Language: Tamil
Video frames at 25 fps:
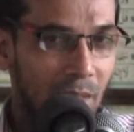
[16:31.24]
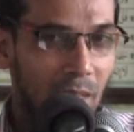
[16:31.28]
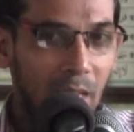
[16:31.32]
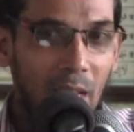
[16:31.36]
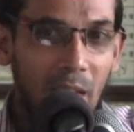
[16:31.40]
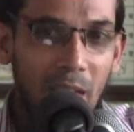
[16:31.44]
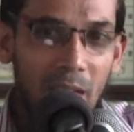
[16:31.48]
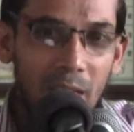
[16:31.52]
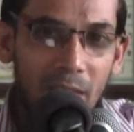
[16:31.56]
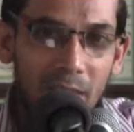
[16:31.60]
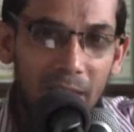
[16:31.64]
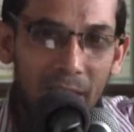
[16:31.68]

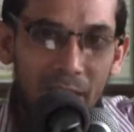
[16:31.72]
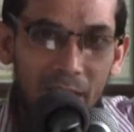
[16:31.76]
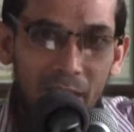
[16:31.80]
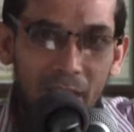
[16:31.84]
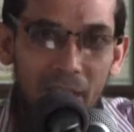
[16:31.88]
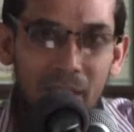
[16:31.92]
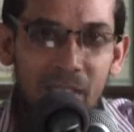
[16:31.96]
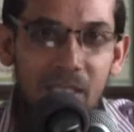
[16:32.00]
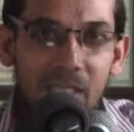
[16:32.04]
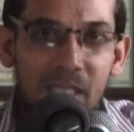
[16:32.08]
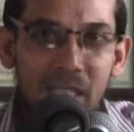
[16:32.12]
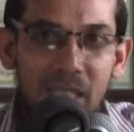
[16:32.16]
ஏன் இந்த
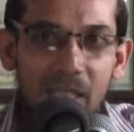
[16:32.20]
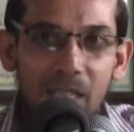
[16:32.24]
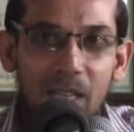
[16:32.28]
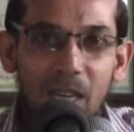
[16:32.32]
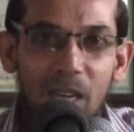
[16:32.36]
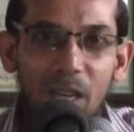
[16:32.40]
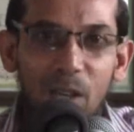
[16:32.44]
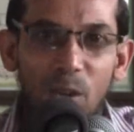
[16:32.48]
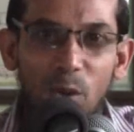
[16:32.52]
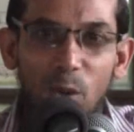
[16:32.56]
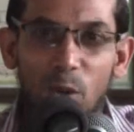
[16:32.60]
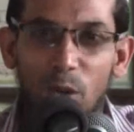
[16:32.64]

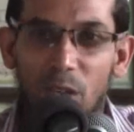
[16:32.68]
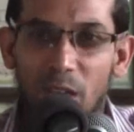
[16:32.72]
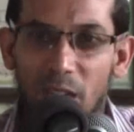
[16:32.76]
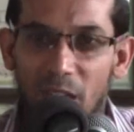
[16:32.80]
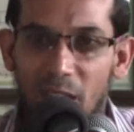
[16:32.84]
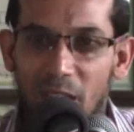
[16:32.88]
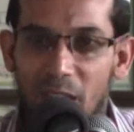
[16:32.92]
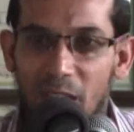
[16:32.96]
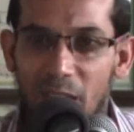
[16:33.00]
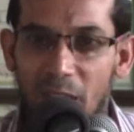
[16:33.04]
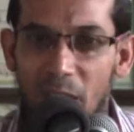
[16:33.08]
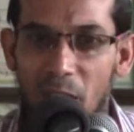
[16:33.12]
சிந்தனையோடு
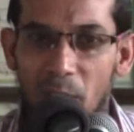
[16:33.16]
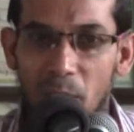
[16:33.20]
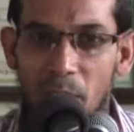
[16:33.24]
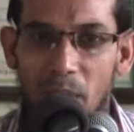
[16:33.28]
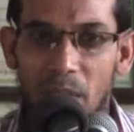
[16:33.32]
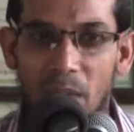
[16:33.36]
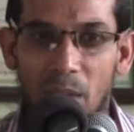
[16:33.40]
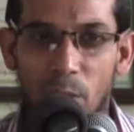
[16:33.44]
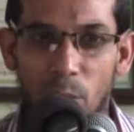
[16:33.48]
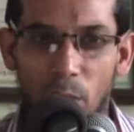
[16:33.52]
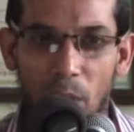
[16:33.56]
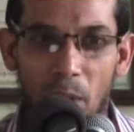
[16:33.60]
எனக்கு எழும்
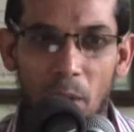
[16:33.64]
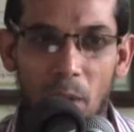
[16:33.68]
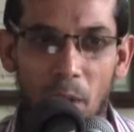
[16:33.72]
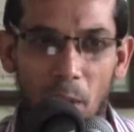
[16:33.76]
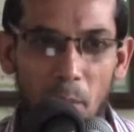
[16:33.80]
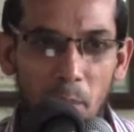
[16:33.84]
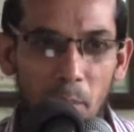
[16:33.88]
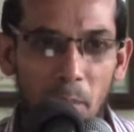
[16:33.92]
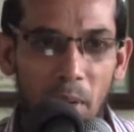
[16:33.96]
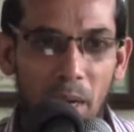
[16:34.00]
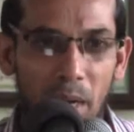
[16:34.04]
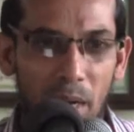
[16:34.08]
என்னுடைய
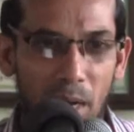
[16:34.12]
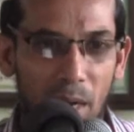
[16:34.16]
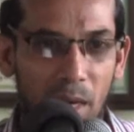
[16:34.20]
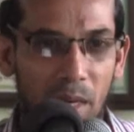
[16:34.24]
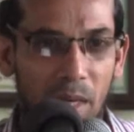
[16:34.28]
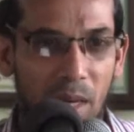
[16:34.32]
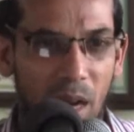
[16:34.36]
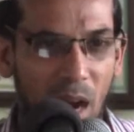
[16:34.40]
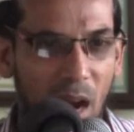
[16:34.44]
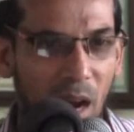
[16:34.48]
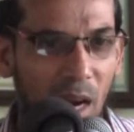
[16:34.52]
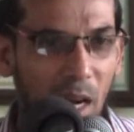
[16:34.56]
ரப்பை
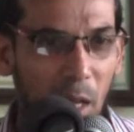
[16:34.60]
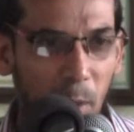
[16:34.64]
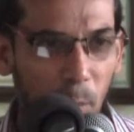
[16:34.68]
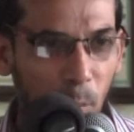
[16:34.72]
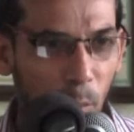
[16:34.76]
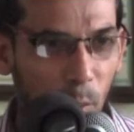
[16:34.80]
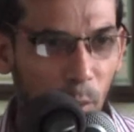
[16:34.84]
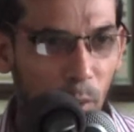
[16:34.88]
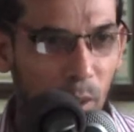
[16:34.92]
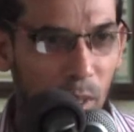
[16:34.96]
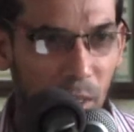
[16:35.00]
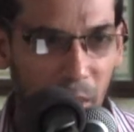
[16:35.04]
நான் காலை
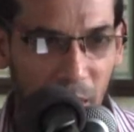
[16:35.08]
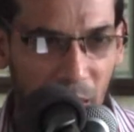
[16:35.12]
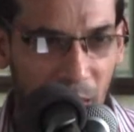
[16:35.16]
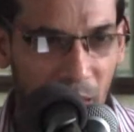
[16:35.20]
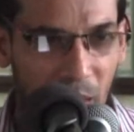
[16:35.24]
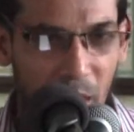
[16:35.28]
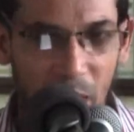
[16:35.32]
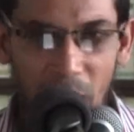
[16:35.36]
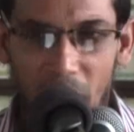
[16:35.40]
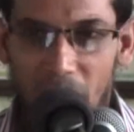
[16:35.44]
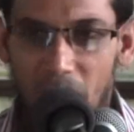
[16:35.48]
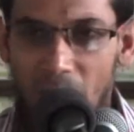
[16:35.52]
பொழுதிலேயே
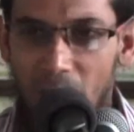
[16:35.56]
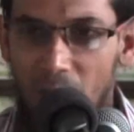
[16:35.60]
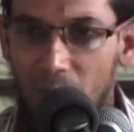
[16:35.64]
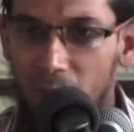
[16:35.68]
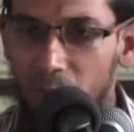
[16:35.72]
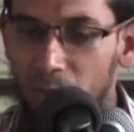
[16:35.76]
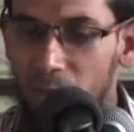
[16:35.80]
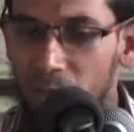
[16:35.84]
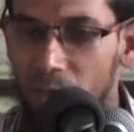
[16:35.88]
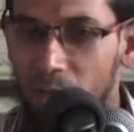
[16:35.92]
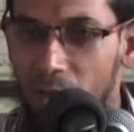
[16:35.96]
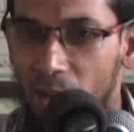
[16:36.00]
நான்
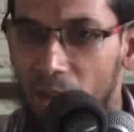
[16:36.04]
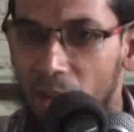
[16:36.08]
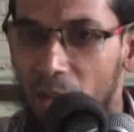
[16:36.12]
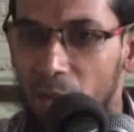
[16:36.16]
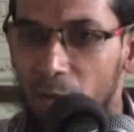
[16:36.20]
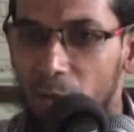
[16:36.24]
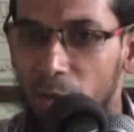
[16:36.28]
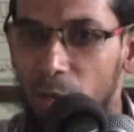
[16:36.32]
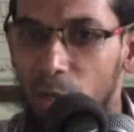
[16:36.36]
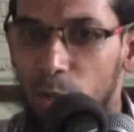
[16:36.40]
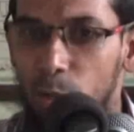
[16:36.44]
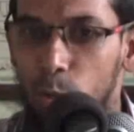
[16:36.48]
அவனுக்காக
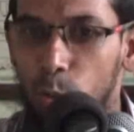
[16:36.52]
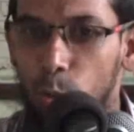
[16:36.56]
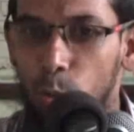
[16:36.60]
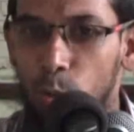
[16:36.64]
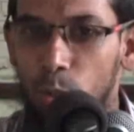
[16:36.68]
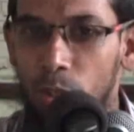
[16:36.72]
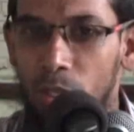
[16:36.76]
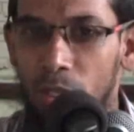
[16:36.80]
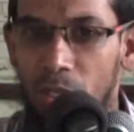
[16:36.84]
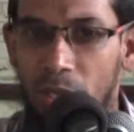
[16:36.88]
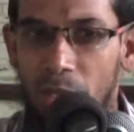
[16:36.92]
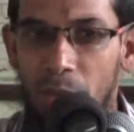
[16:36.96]
வேண்டி
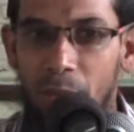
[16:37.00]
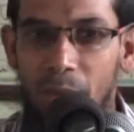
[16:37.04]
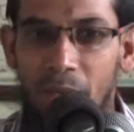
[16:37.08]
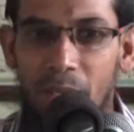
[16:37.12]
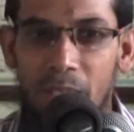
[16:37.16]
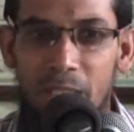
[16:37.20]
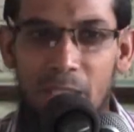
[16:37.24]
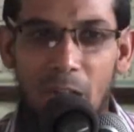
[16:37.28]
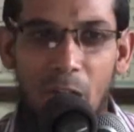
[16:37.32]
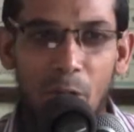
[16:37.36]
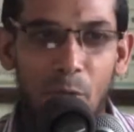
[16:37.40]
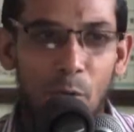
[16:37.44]
தொழுது
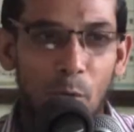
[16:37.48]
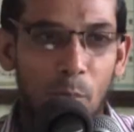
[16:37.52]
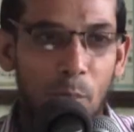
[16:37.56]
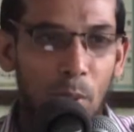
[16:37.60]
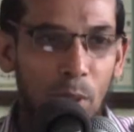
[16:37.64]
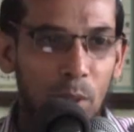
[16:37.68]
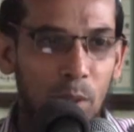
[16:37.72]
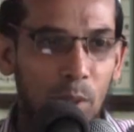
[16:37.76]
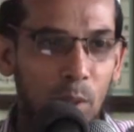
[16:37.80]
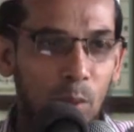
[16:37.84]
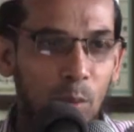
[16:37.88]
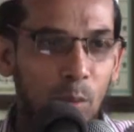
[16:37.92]
இறைவனை
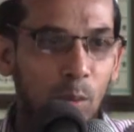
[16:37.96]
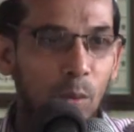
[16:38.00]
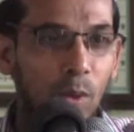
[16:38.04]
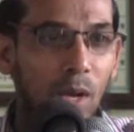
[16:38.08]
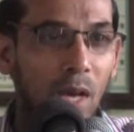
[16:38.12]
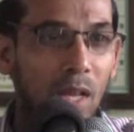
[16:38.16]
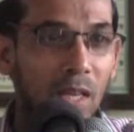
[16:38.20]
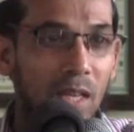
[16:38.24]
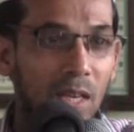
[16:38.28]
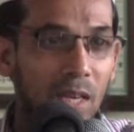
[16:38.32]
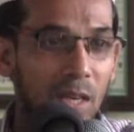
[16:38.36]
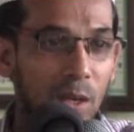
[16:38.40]

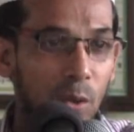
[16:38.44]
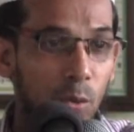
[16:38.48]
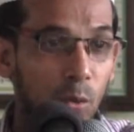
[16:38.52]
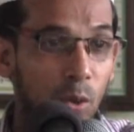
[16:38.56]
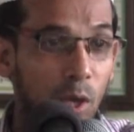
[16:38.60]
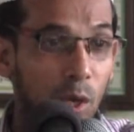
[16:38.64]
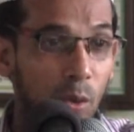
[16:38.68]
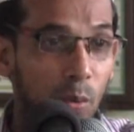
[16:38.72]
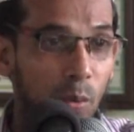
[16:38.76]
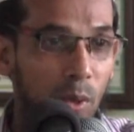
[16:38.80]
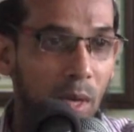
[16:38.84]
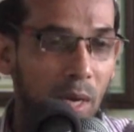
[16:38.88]
ஞாபகப்படுத்தக்கூடாது என்ற
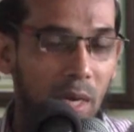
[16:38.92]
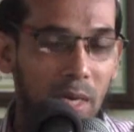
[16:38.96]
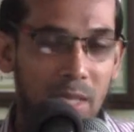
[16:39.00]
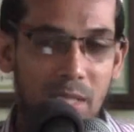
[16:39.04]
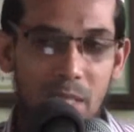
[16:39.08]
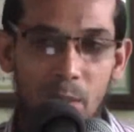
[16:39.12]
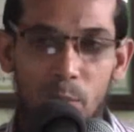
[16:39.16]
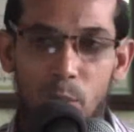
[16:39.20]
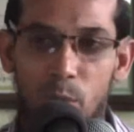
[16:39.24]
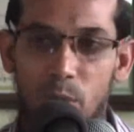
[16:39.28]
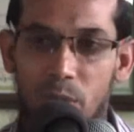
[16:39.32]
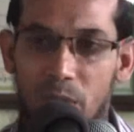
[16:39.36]
உணர்வு எங்களை
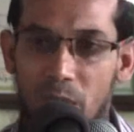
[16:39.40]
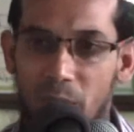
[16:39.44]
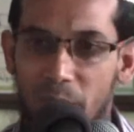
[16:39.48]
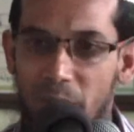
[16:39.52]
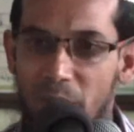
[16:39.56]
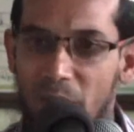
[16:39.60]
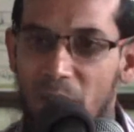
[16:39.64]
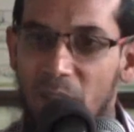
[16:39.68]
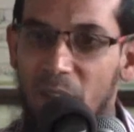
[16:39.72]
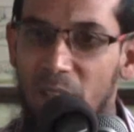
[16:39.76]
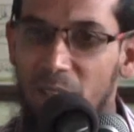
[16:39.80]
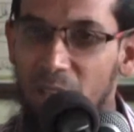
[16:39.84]
சமூகத்தில்
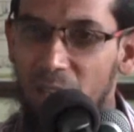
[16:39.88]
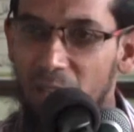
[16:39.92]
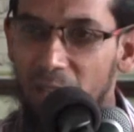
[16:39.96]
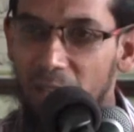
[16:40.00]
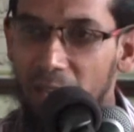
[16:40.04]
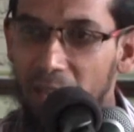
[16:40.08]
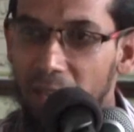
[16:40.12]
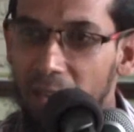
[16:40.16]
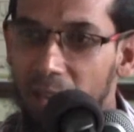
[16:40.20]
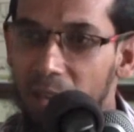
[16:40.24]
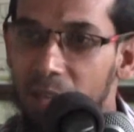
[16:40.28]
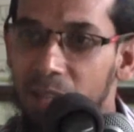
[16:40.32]

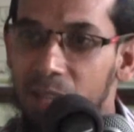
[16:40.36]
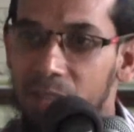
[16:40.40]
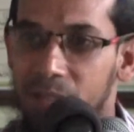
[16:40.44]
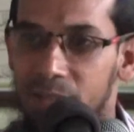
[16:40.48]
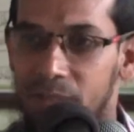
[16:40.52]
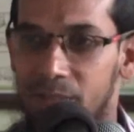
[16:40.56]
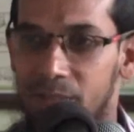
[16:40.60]
வாரதில்லை ஏன்